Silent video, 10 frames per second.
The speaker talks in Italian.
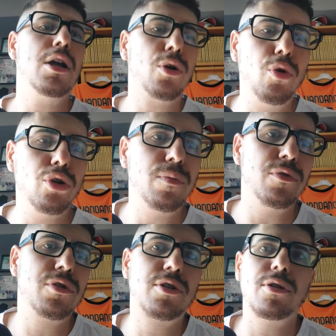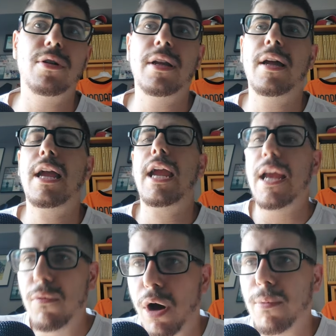Goodmunson
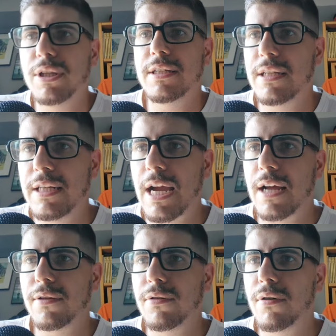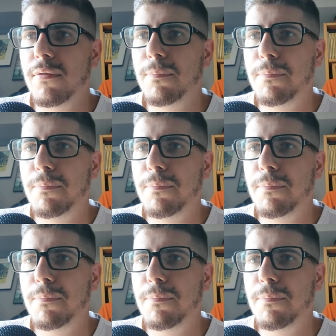è l'uomo designato